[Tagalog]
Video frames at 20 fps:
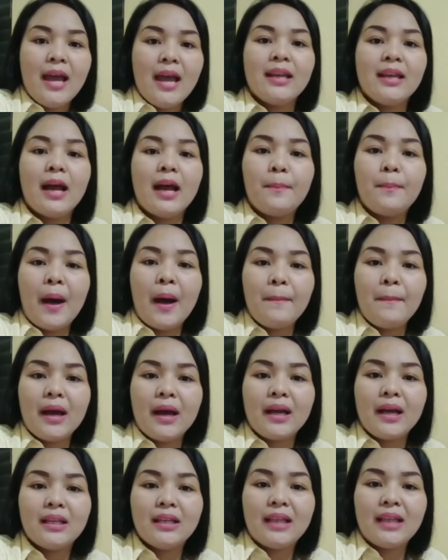
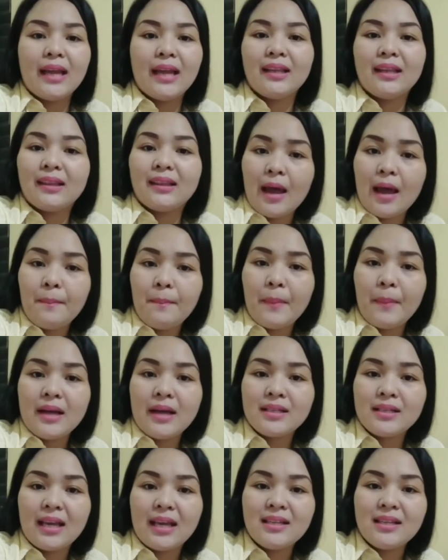Nagpapakita ng
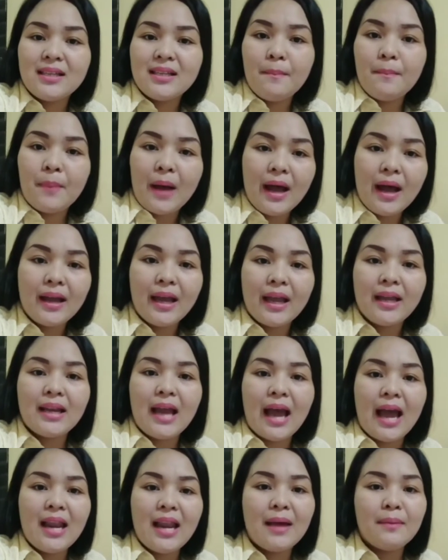tapang sa isang bagay
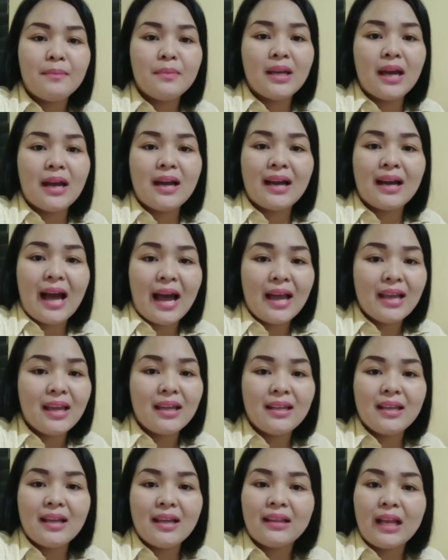na alam niyang
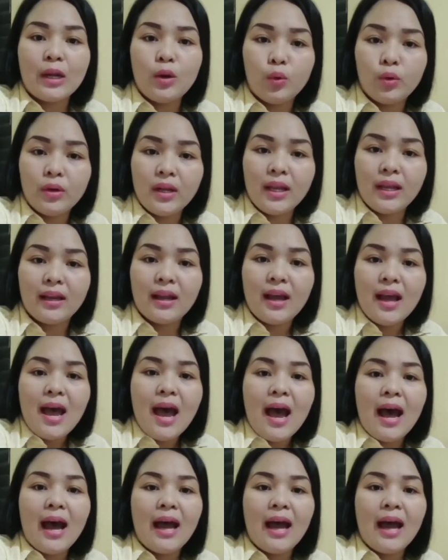kaya niyang talunin.